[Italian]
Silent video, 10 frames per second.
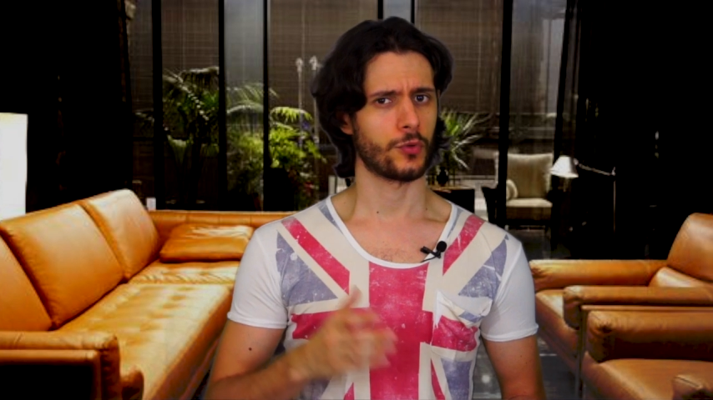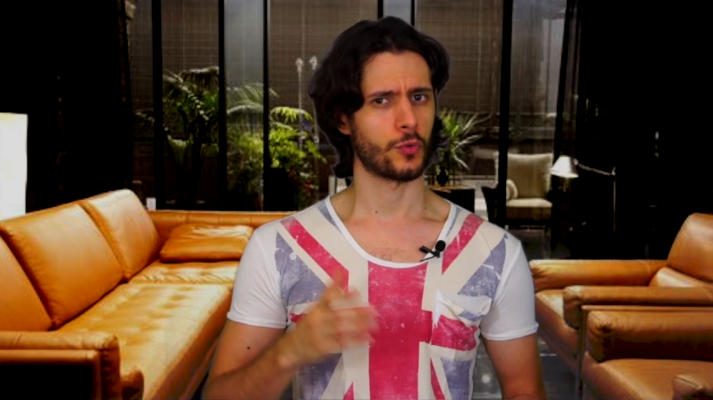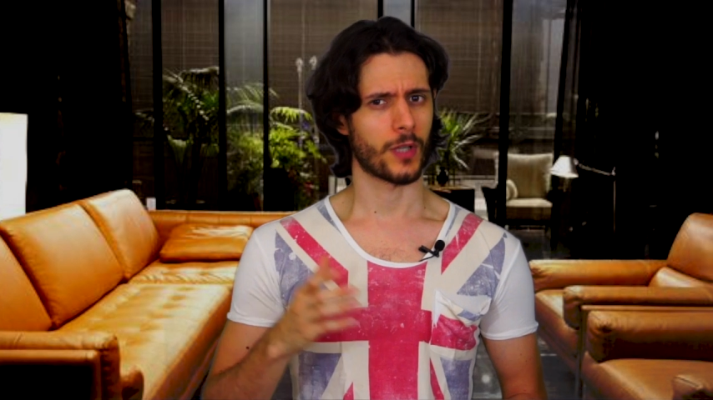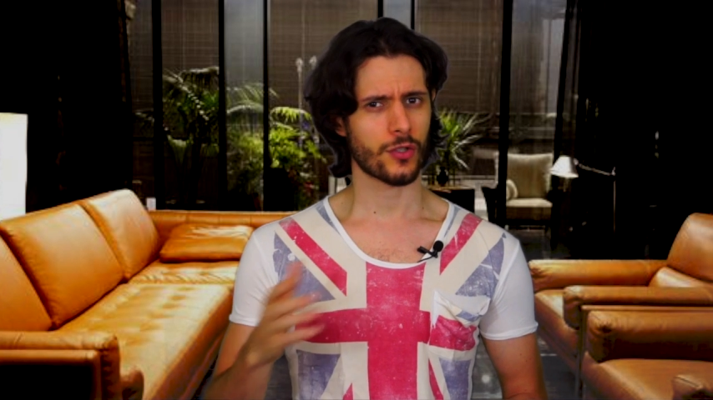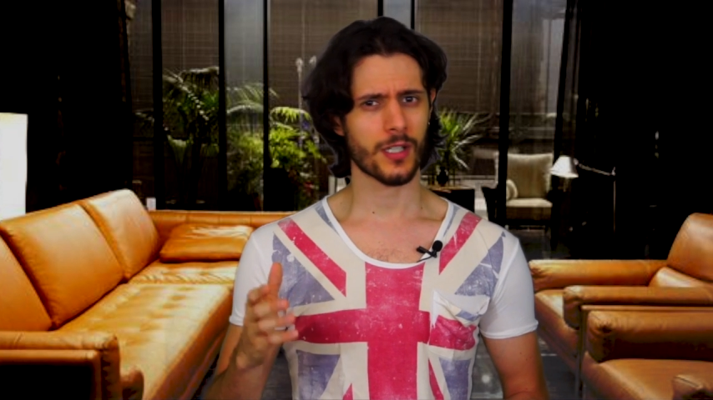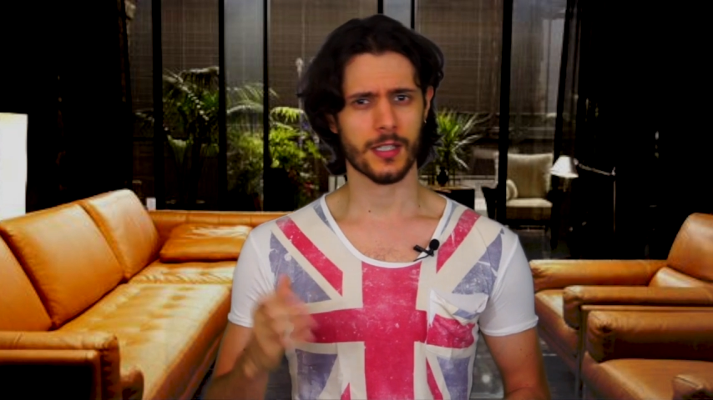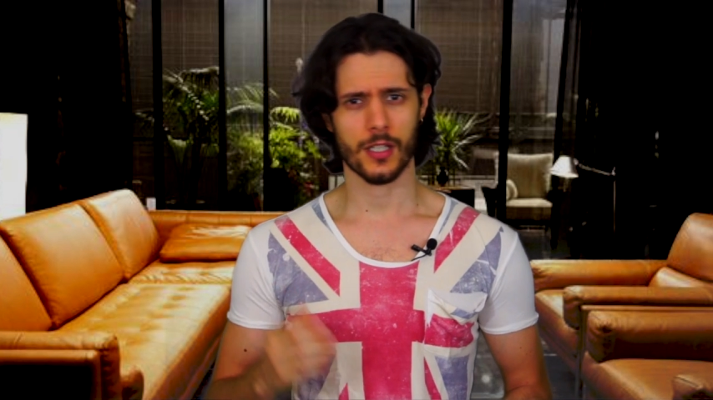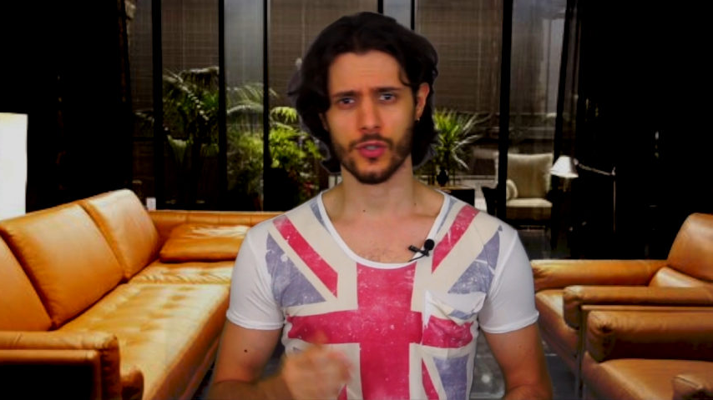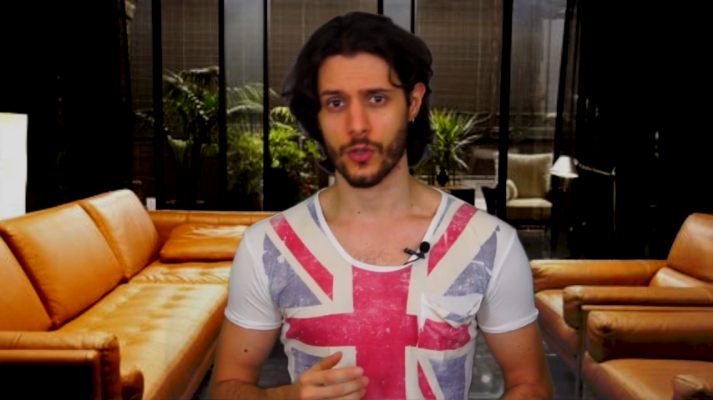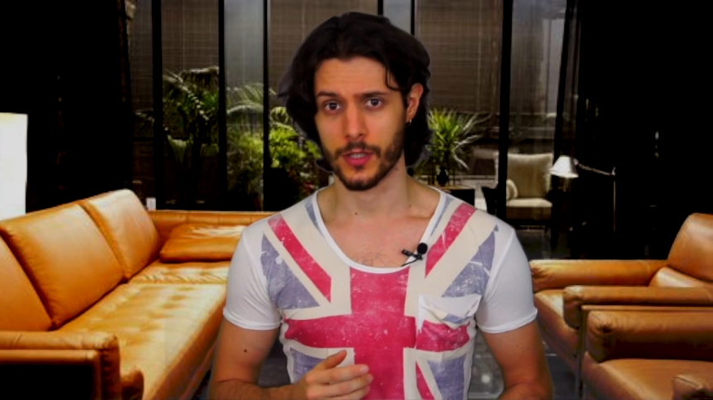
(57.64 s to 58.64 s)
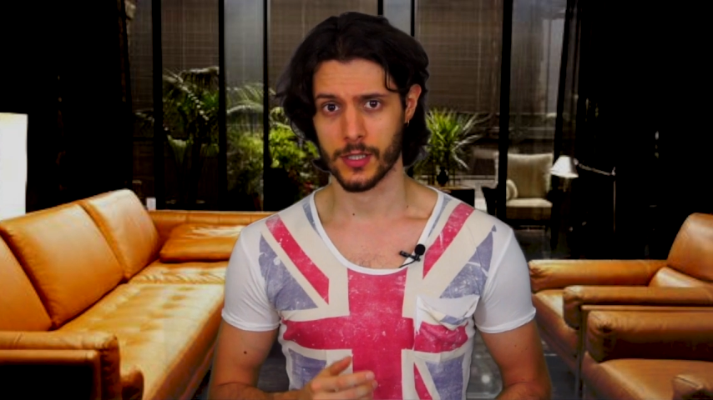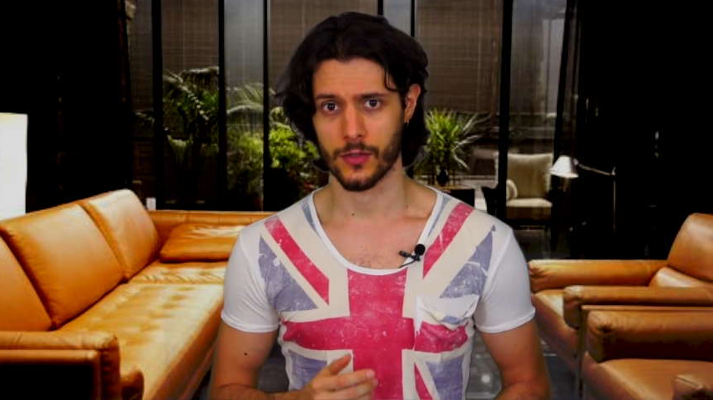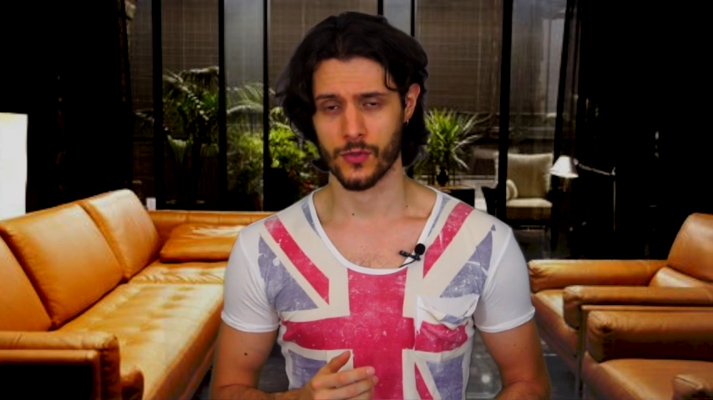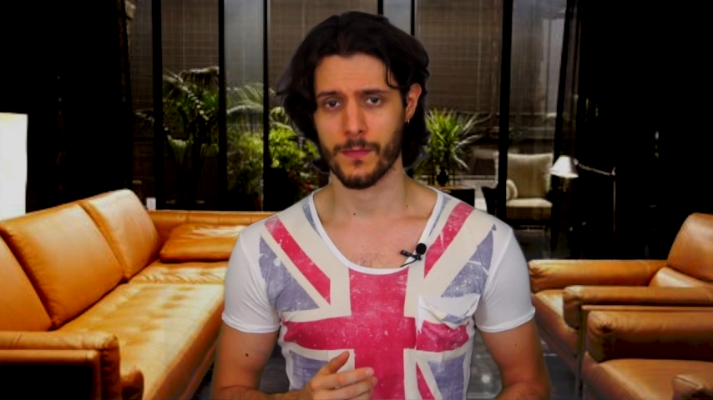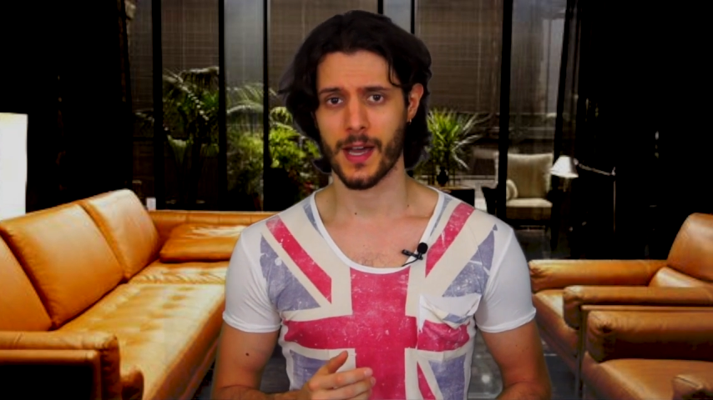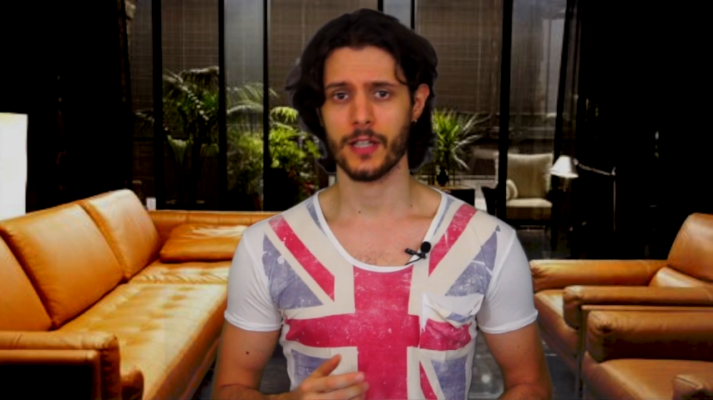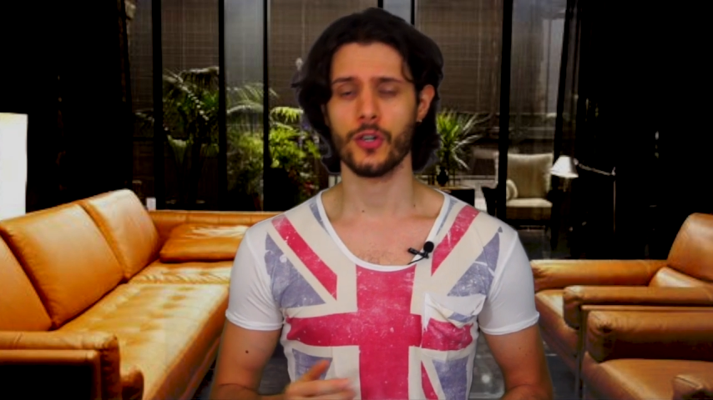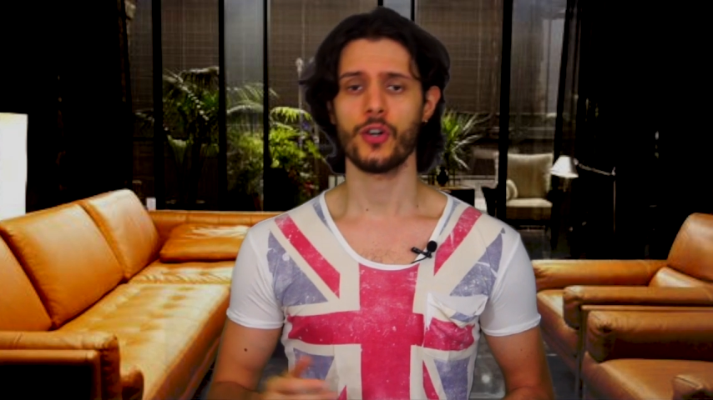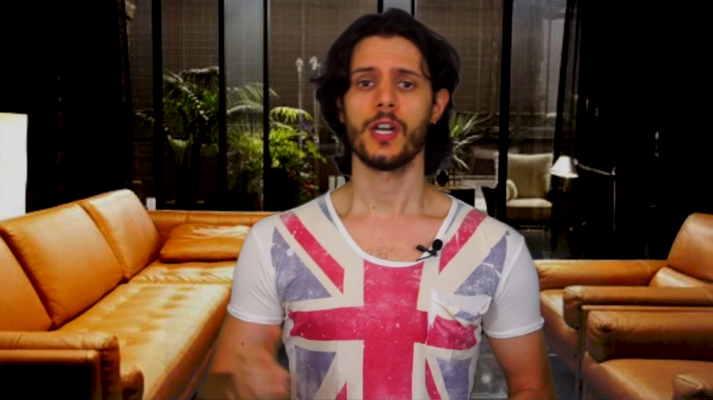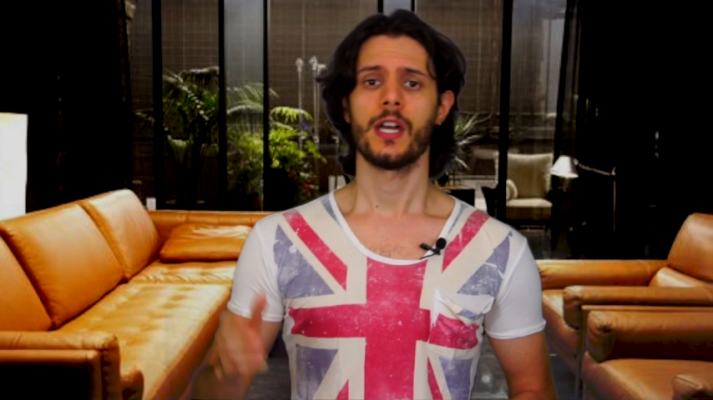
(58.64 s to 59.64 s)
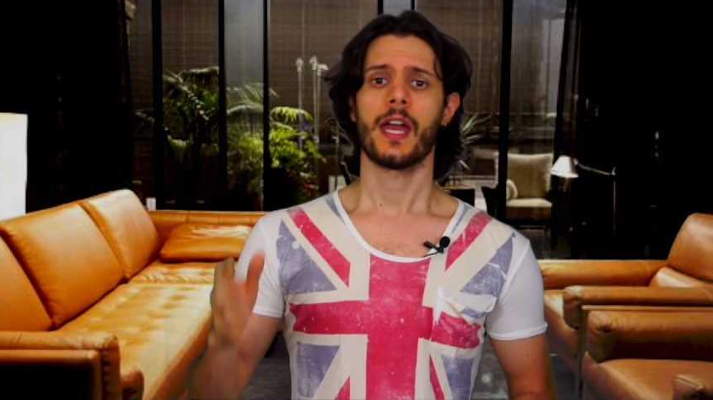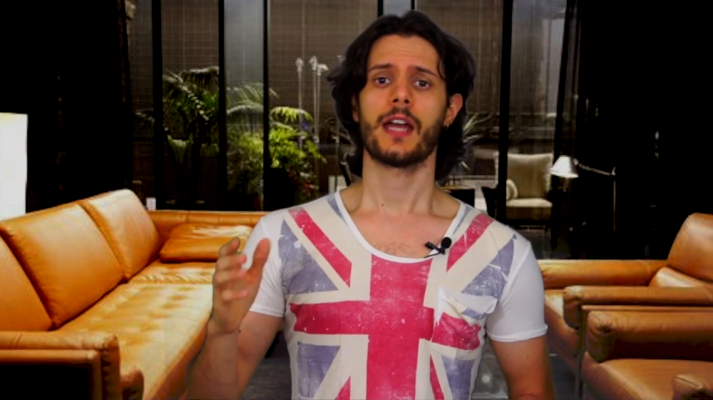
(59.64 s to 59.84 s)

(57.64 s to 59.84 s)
che ha avuto una sola stagione se non sbaglio,